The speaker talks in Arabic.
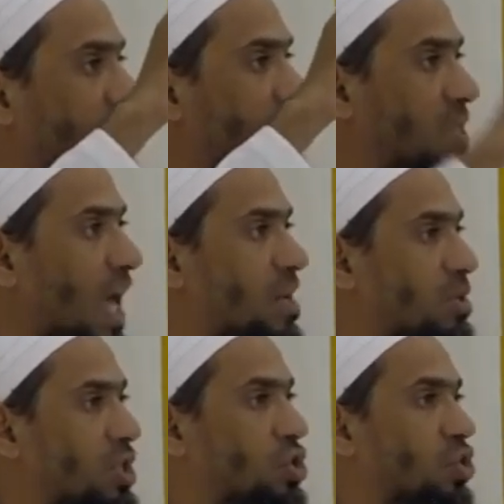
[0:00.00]
زاد
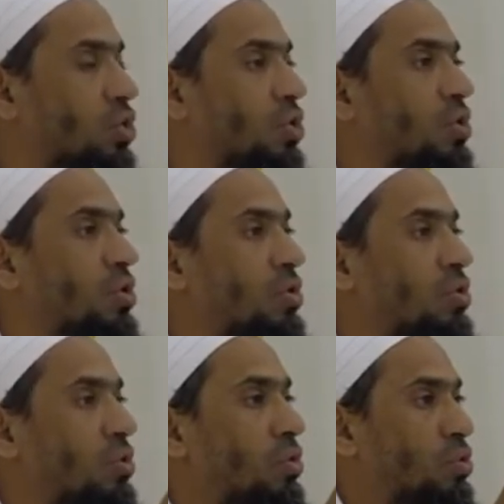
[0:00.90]
من الشكر
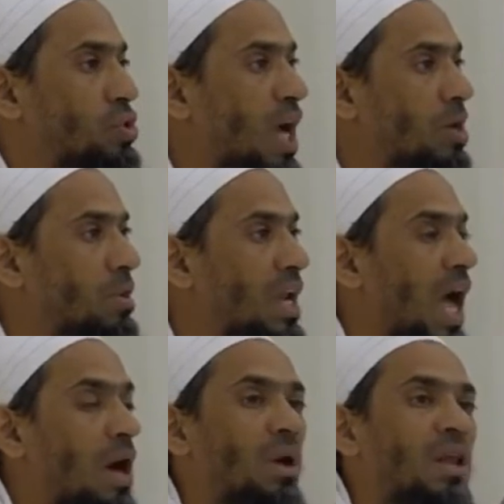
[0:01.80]
وزاد من
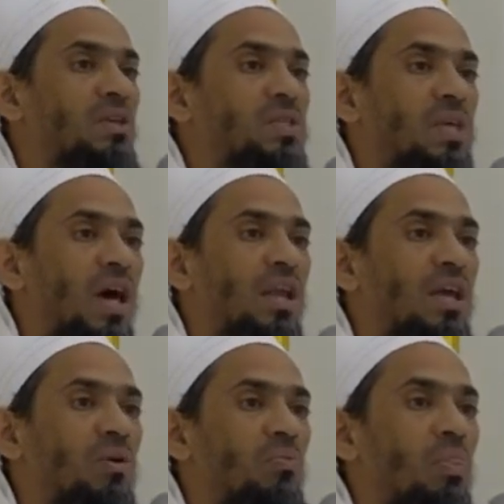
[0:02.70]
العمل
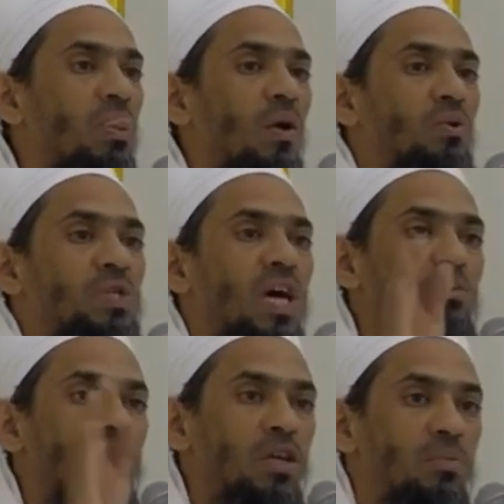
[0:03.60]
الصالح
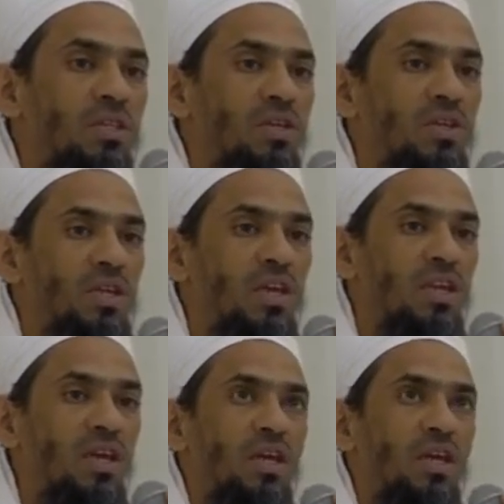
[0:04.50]
وزاد من خدمة الدين